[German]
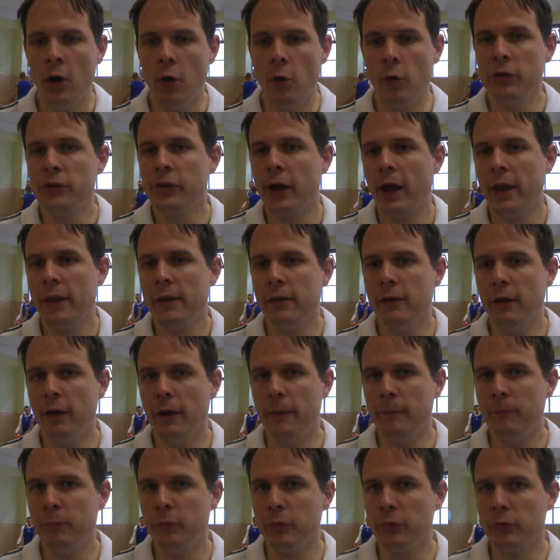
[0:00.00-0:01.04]
Und dann
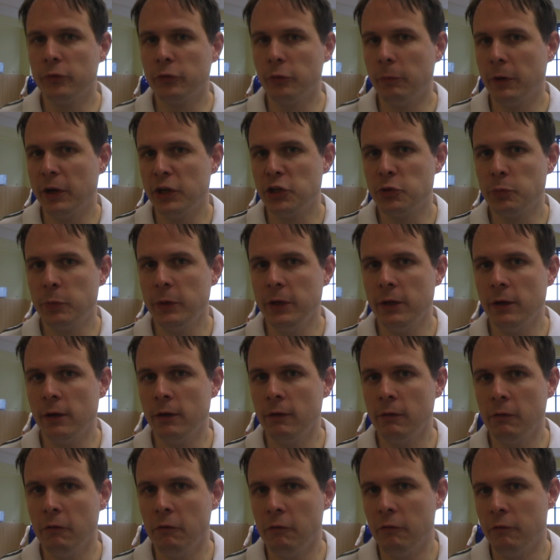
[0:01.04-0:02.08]
ähm, zum
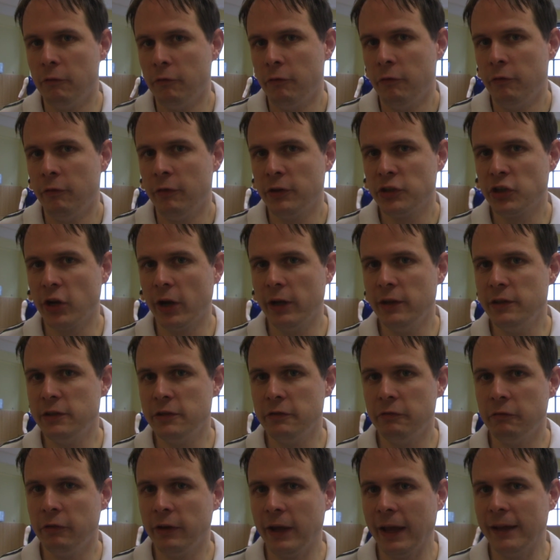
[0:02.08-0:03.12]
Beispiel wahrscheinlich
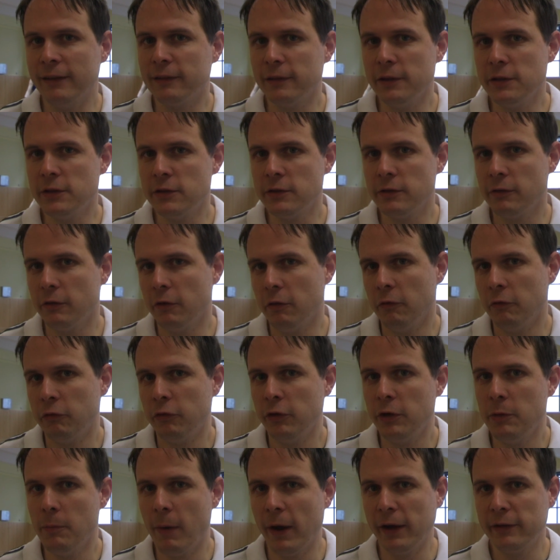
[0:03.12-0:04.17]
gänzlich
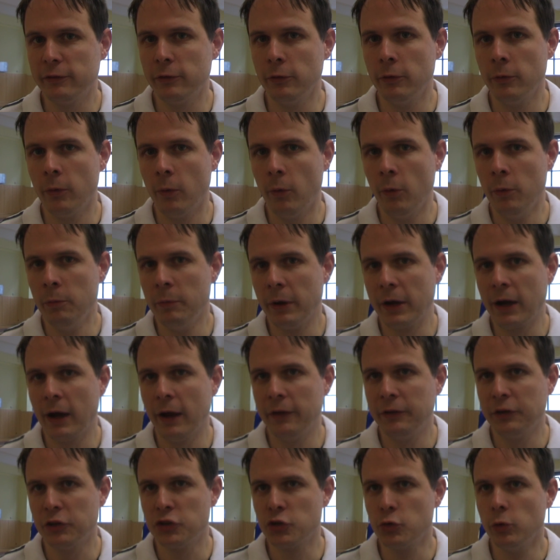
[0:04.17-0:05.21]
für die meisten
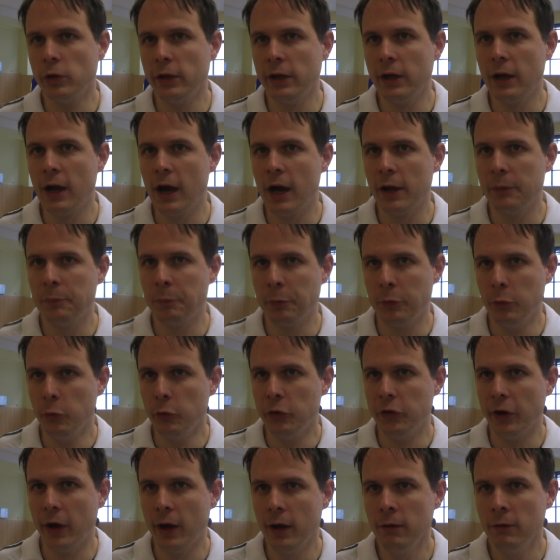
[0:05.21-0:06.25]
unbekannter Shooting Guard,
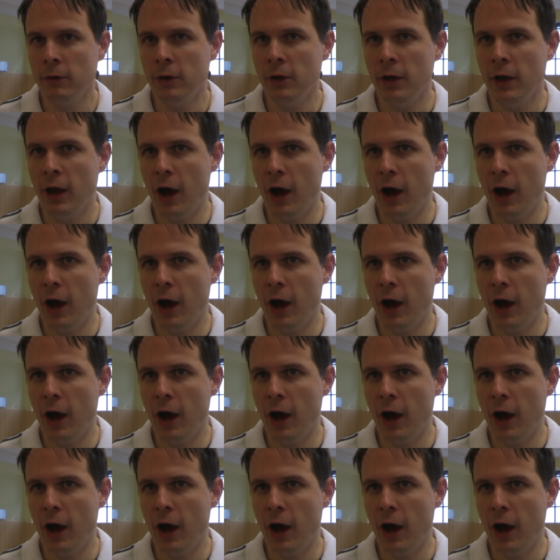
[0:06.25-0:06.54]
Pluter,